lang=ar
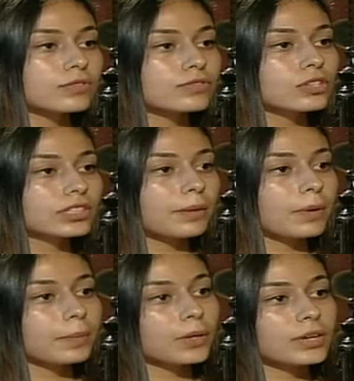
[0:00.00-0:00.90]
نفصل
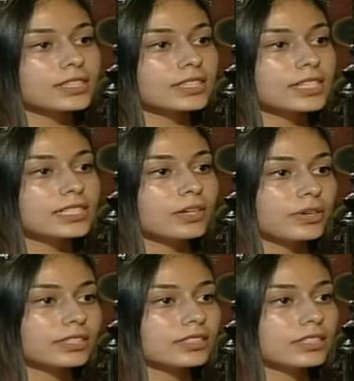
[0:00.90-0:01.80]
دائما بين وقت التسليه
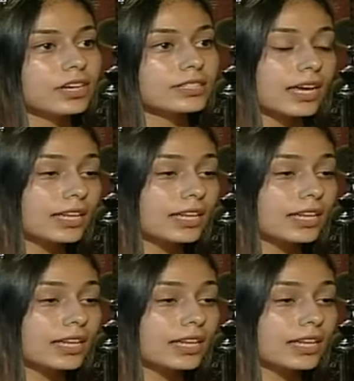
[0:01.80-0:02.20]
ووقت الدراسه